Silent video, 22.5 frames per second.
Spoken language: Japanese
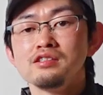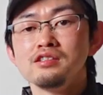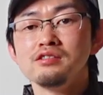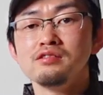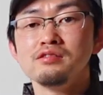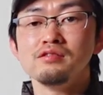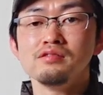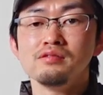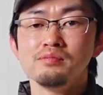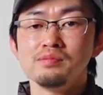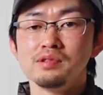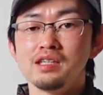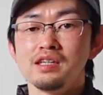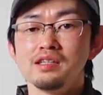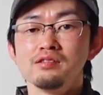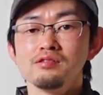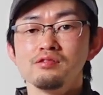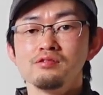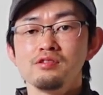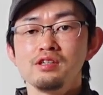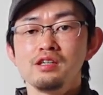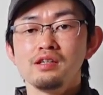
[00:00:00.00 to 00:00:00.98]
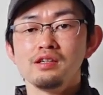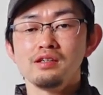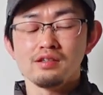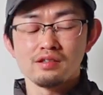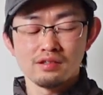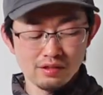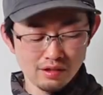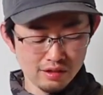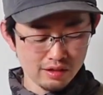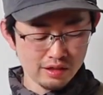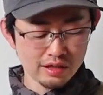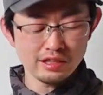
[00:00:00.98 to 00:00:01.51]
ているブランドで
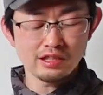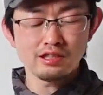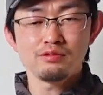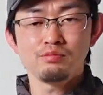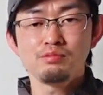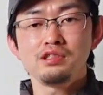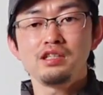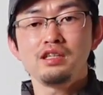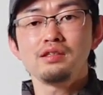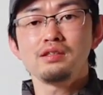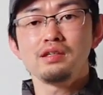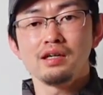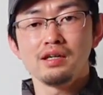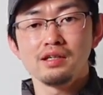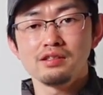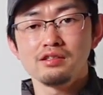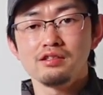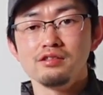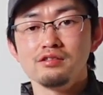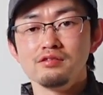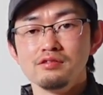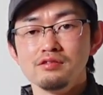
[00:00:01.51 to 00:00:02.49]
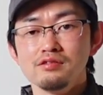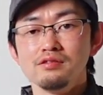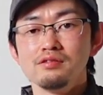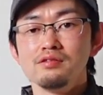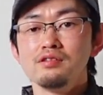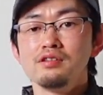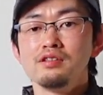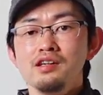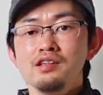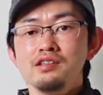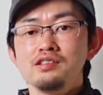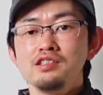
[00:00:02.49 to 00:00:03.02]
アイスブレイカーっていう
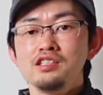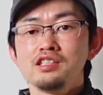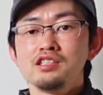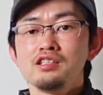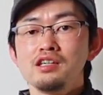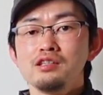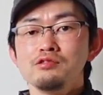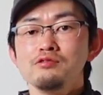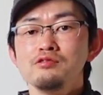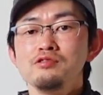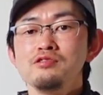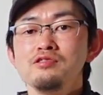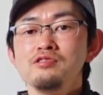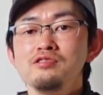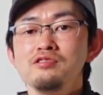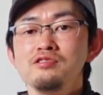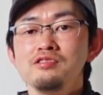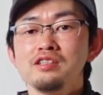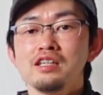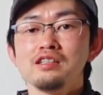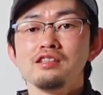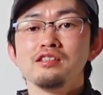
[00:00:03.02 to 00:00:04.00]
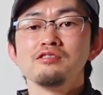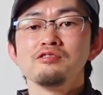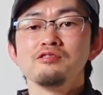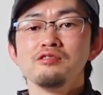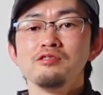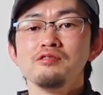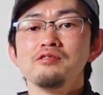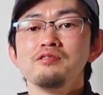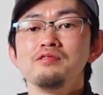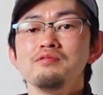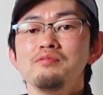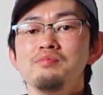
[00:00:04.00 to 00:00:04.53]
実はウールなんです
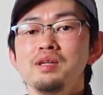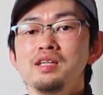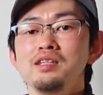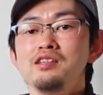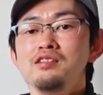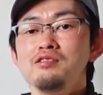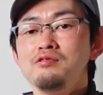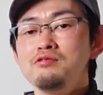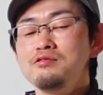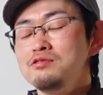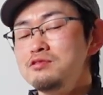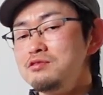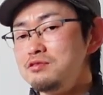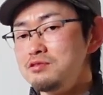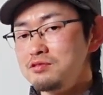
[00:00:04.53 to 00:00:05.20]
よメリノウー